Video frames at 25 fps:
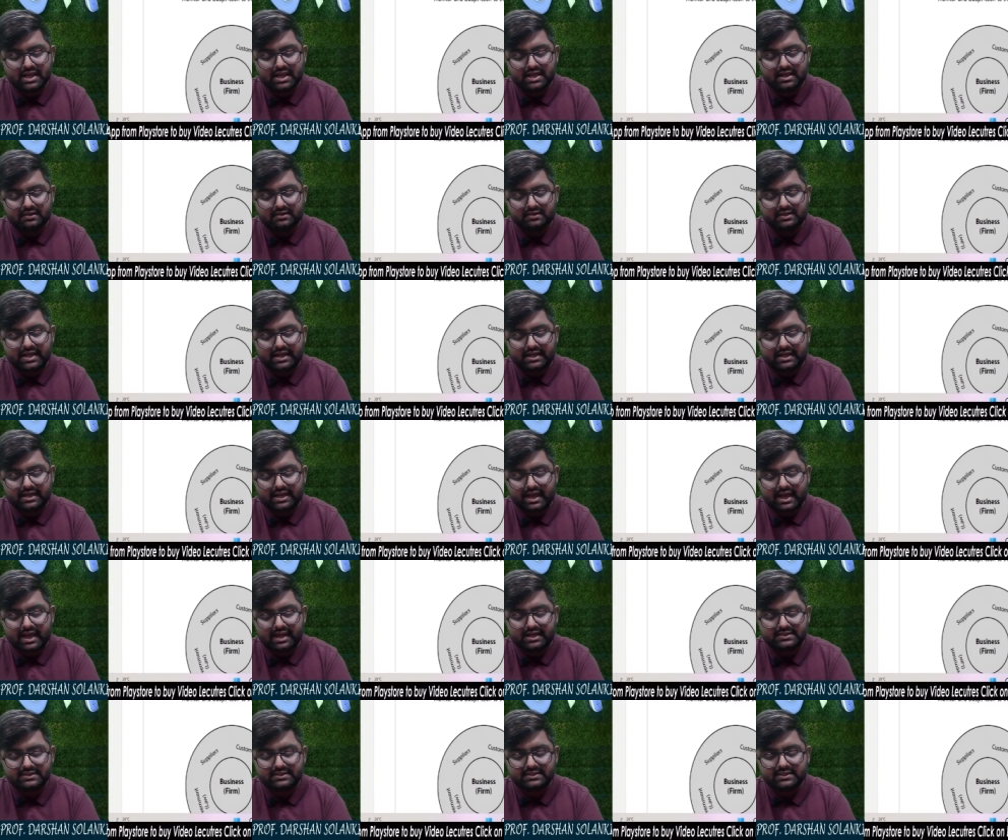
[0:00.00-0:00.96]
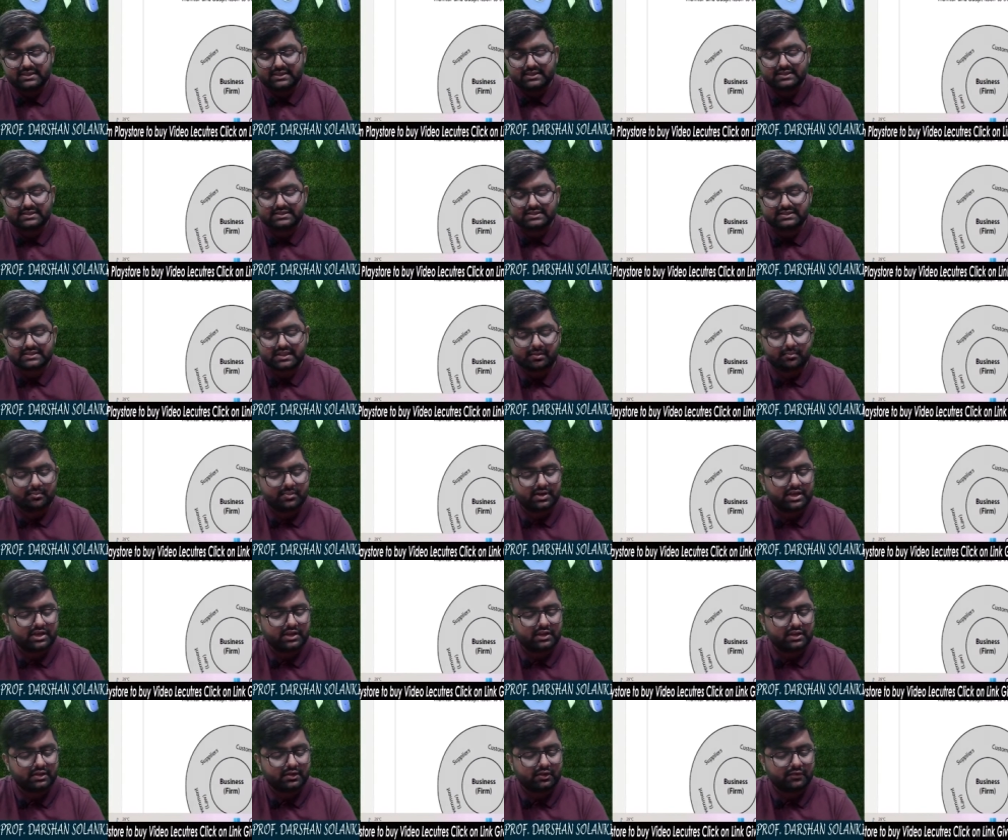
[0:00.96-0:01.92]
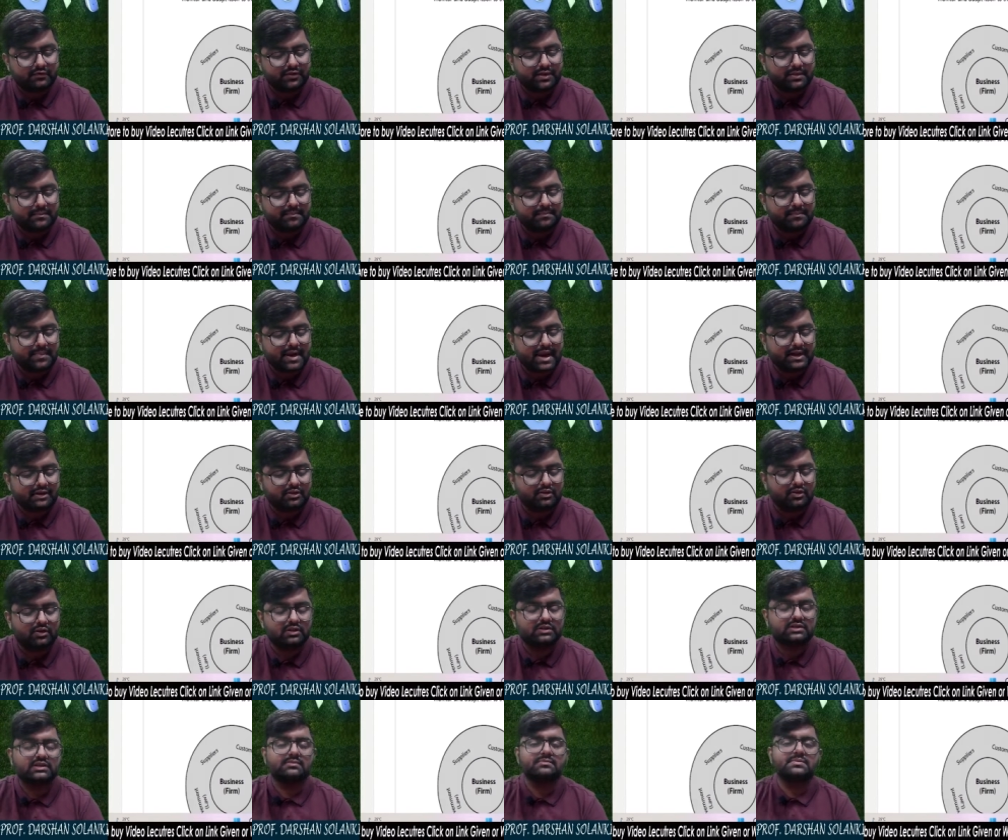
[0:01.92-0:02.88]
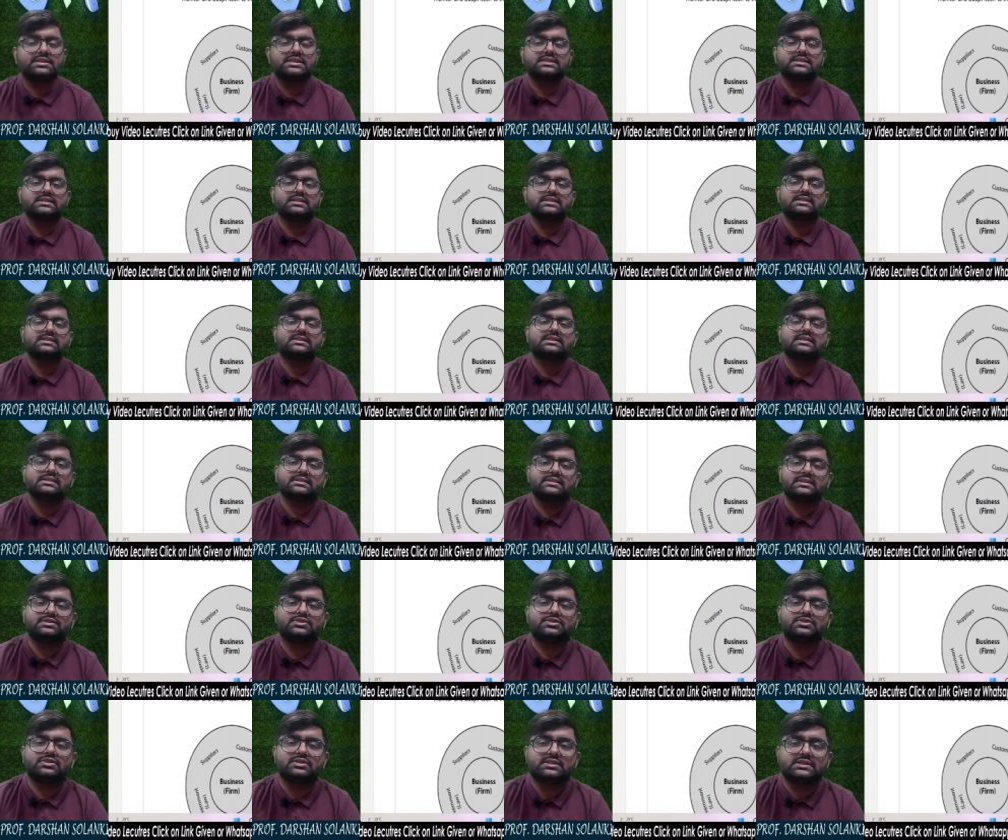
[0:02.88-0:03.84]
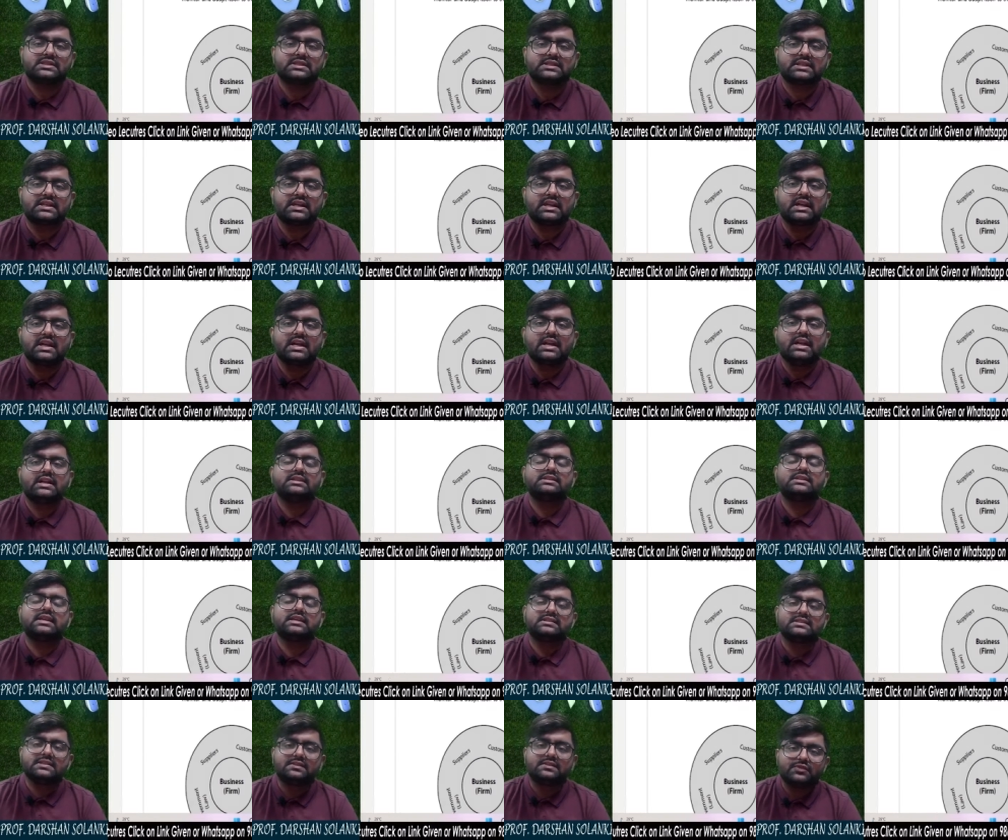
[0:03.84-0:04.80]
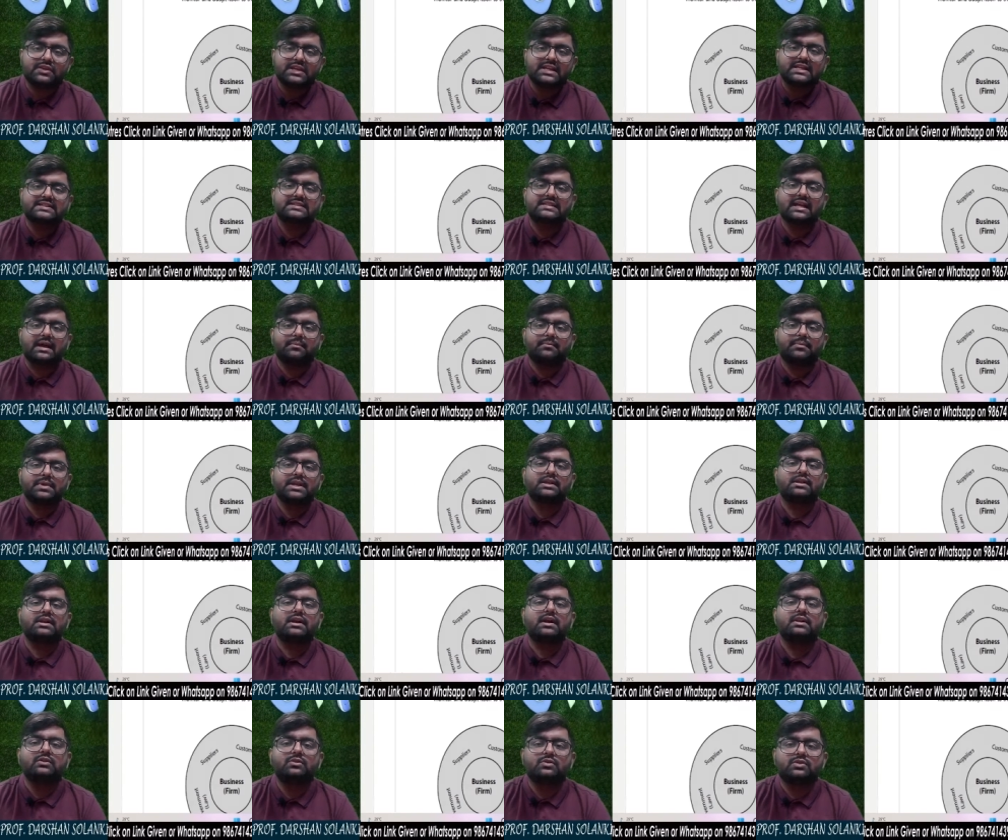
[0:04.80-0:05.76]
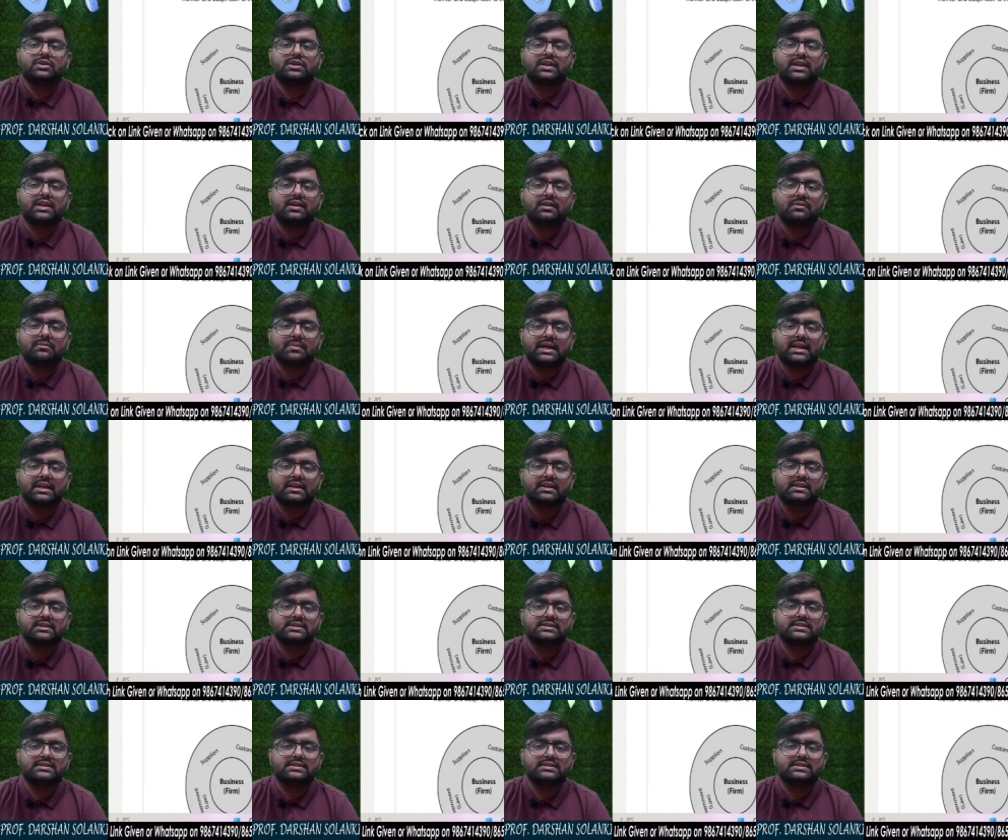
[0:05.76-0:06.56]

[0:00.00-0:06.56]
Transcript: that exert some degree of impact on the business decisions जैसे फॉर एग्जाम्पल कल उठ के हमारे किसी